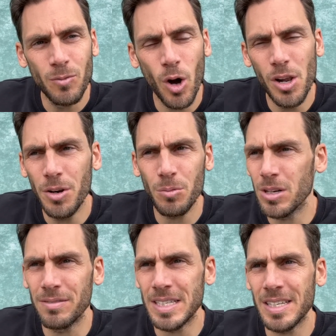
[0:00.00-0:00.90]
wollen
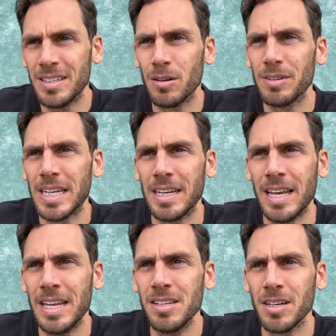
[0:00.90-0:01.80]
oder was genau war da der
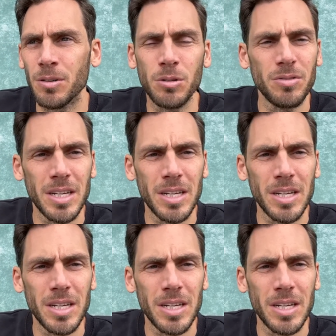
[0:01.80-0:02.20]
Hintergrund?